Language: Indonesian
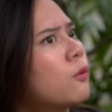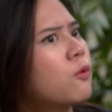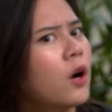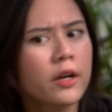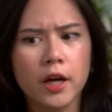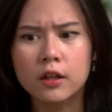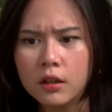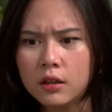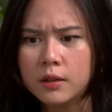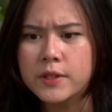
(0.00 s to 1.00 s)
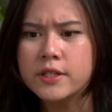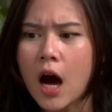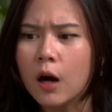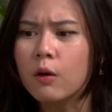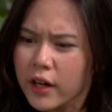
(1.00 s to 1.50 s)
Bukannya actingnya lebih
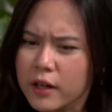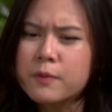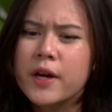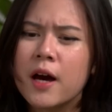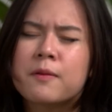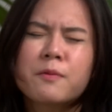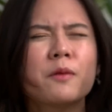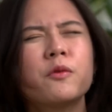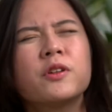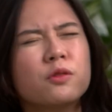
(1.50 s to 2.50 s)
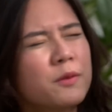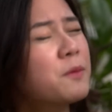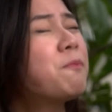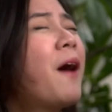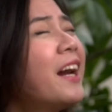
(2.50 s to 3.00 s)
jago kayak lebih apa, biar Moni tuh
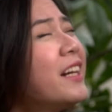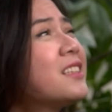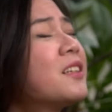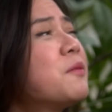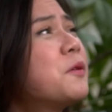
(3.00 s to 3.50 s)
lebih panik sama